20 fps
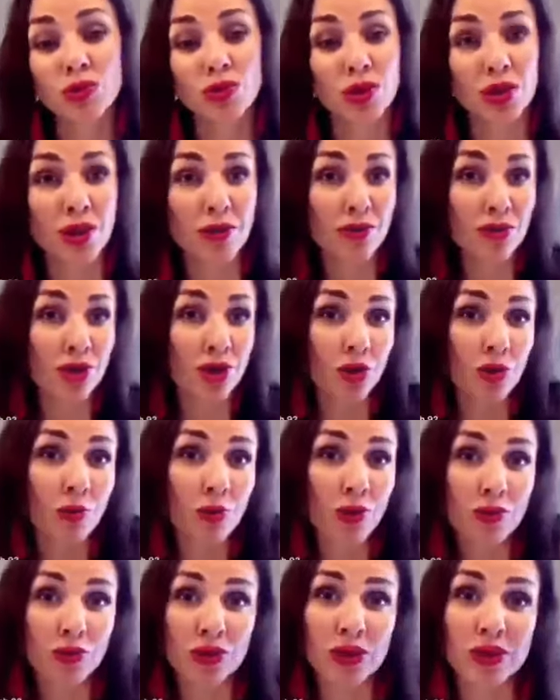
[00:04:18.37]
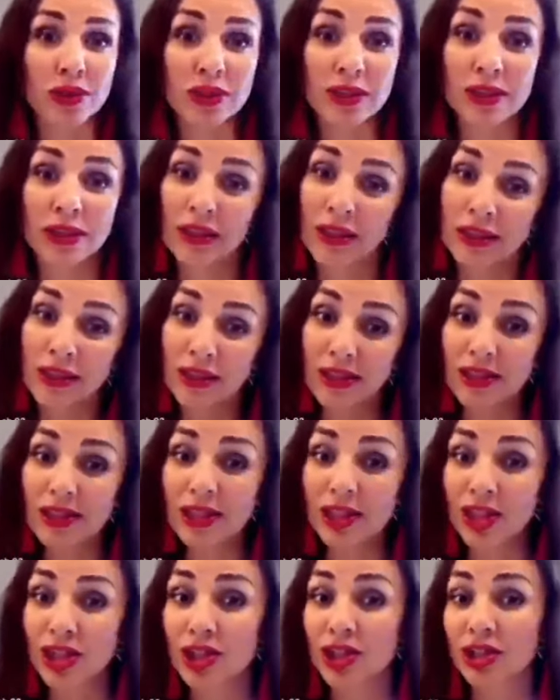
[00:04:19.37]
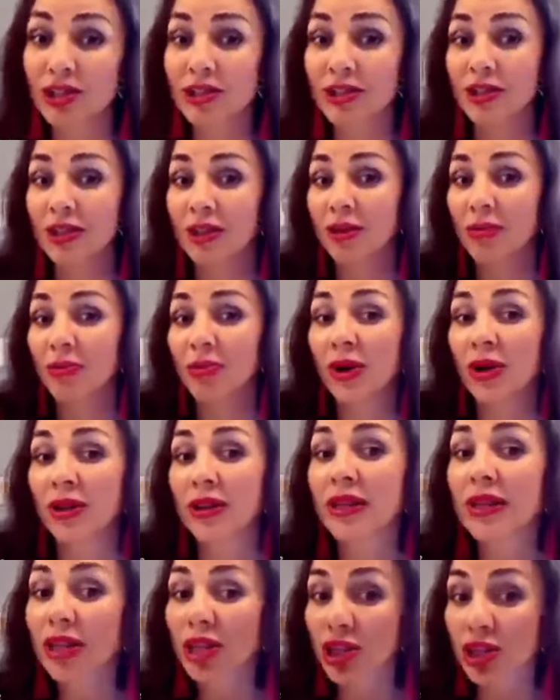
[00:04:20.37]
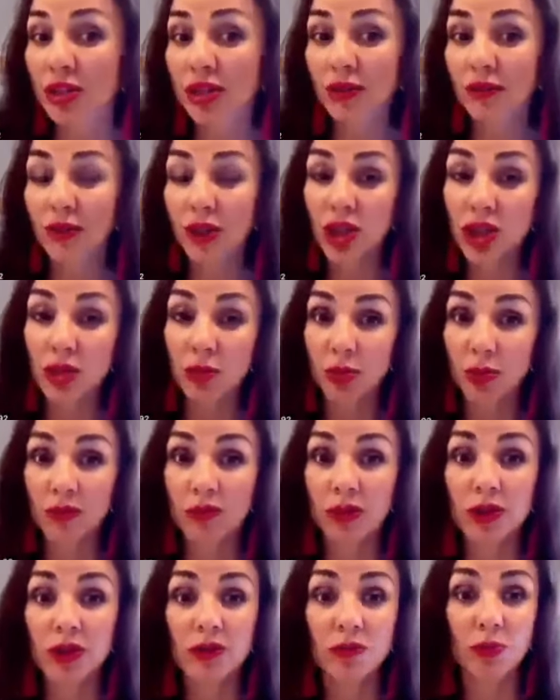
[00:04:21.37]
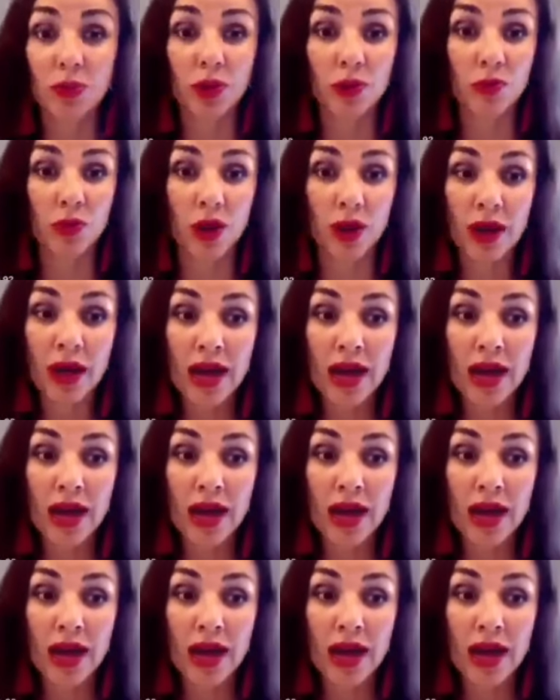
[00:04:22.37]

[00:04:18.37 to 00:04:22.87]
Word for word: Я очень люблю вот эти генетические, биологические вещи приводить в пример.